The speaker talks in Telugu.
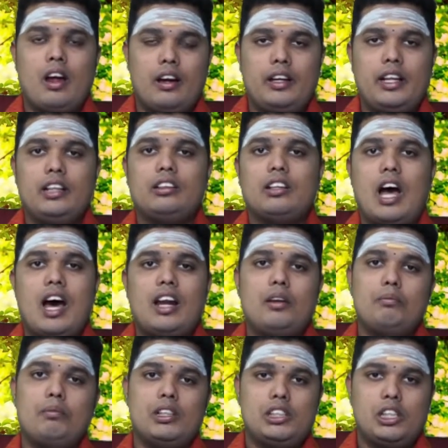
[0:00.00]
అంటే
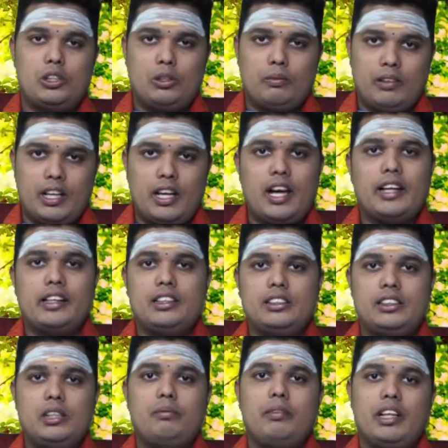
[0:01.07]
దానిమ్మ చెట్టు
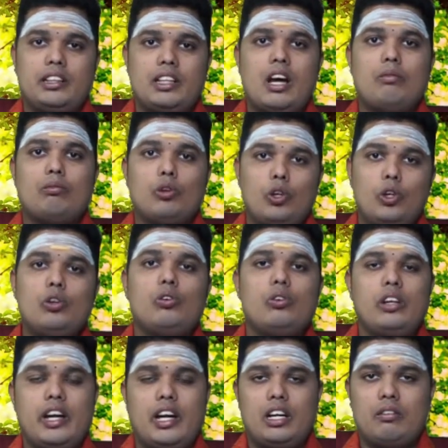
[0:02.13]
మినహాయించి మిగతా ముళ్ళు
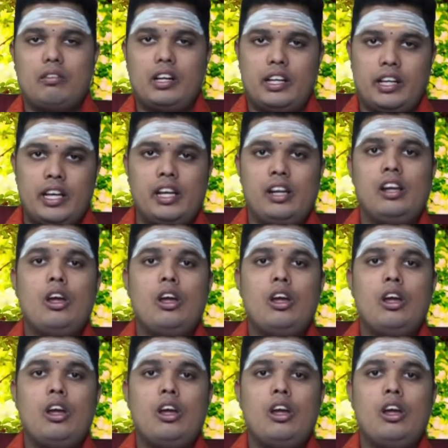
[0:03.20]
ఉండేటువంటి